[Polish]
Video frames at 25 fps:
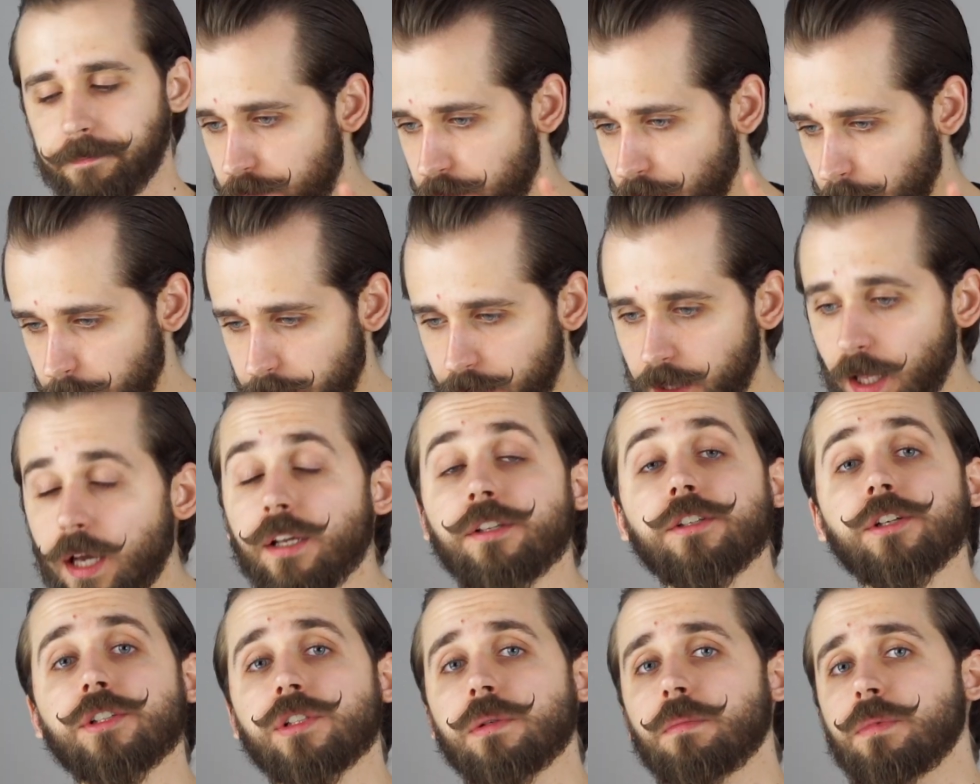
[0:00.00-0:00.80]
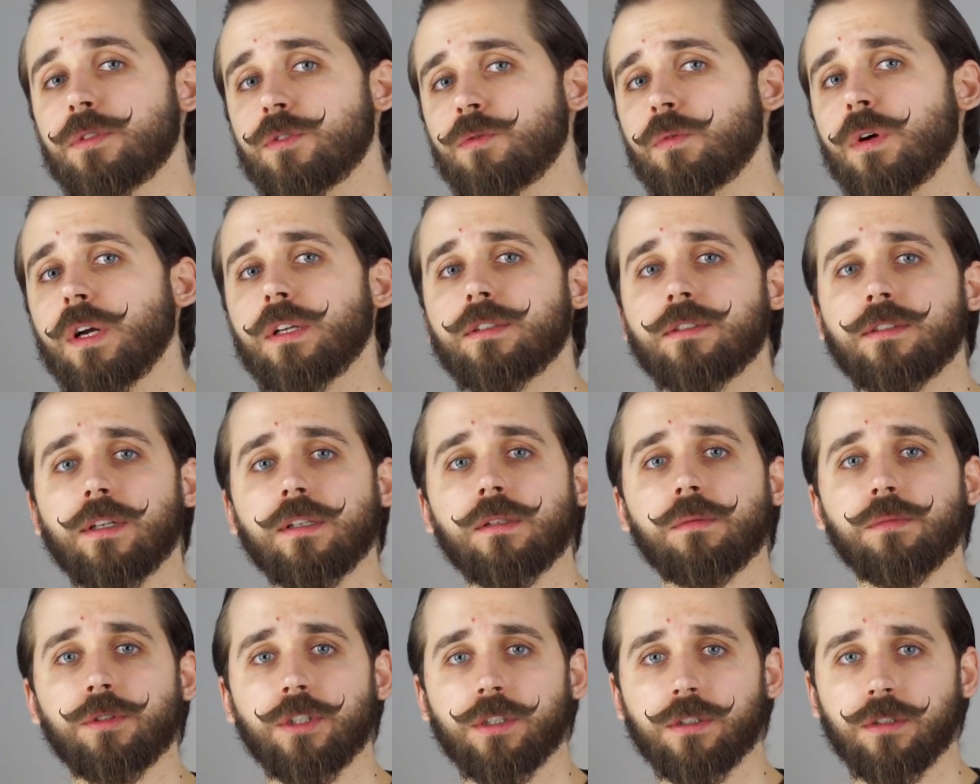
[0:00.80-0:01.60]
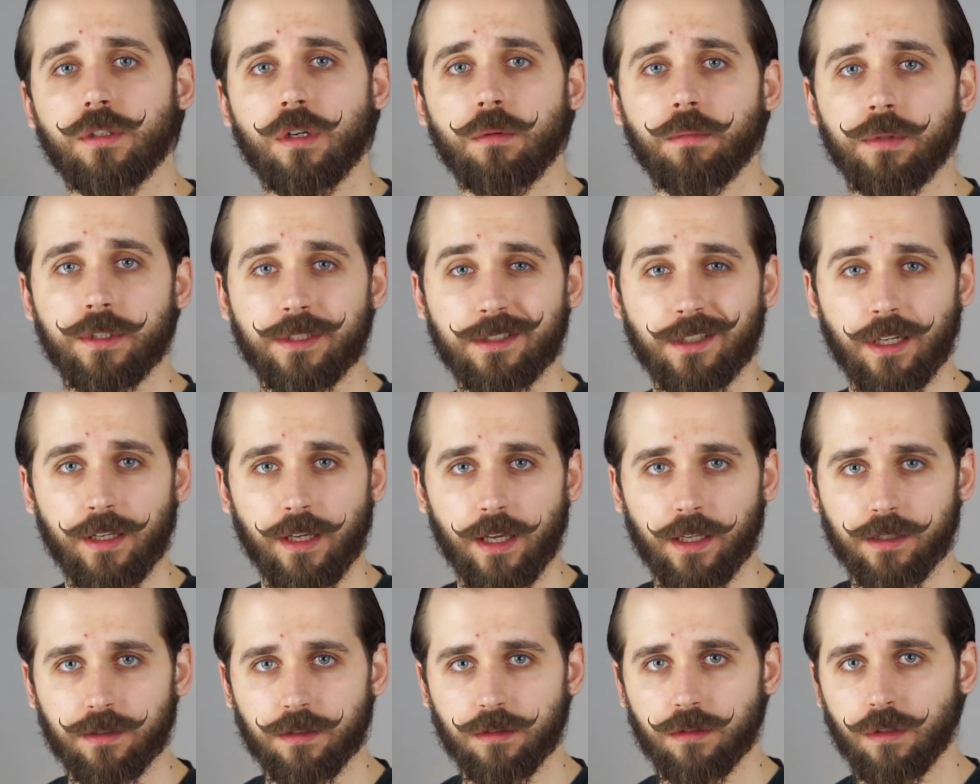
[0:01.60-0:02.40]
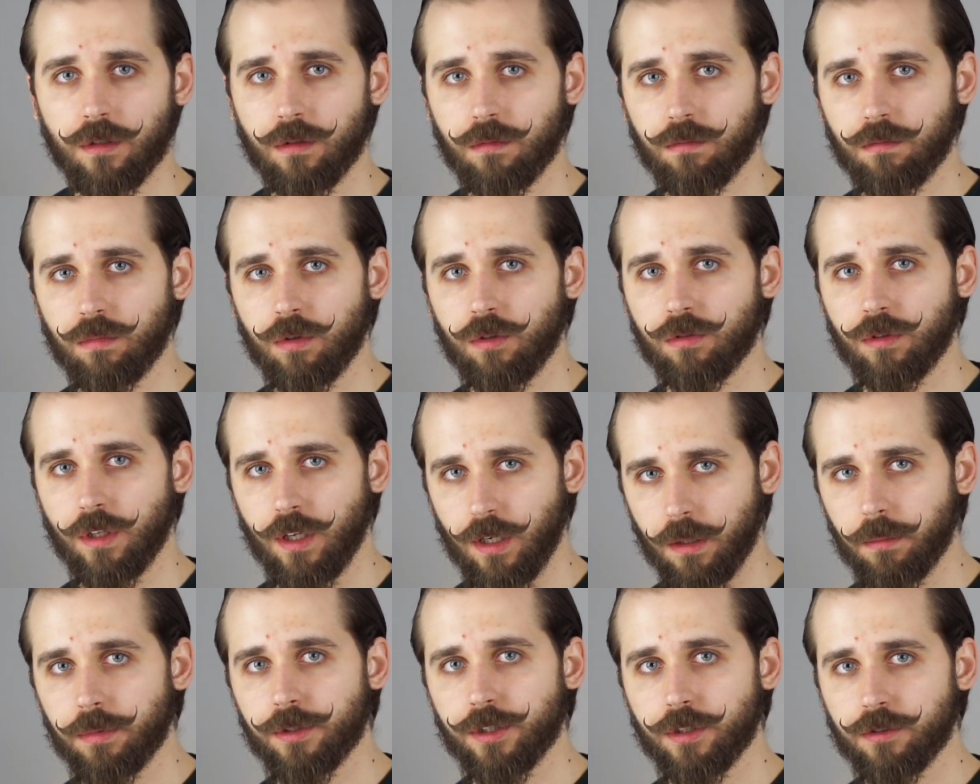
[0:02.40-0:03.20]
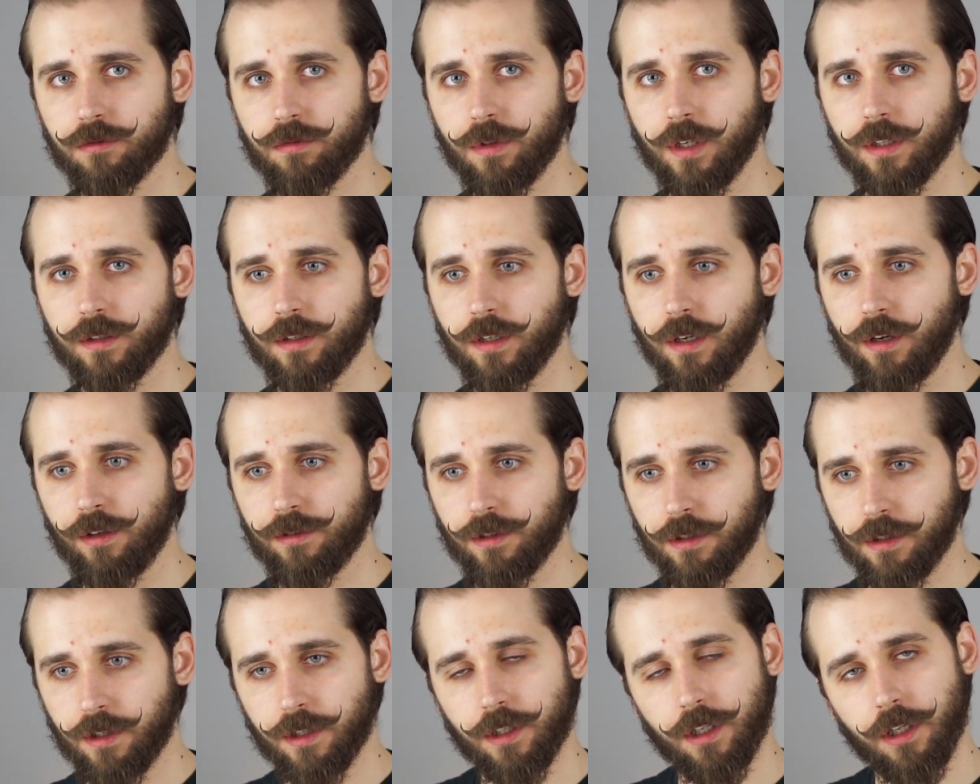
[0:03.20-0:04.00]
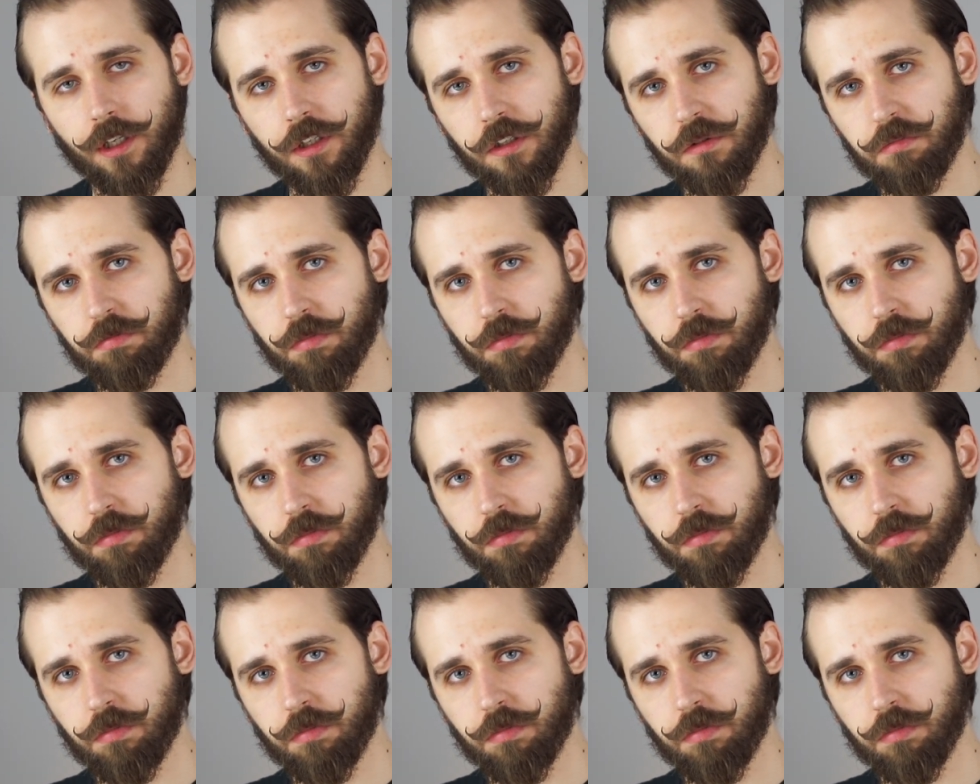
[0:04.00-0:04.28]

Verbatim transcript: Pamiętajcie, żeby słuchać zanim się zrobi za jasno, bo najlepiej się słucha tego na takiej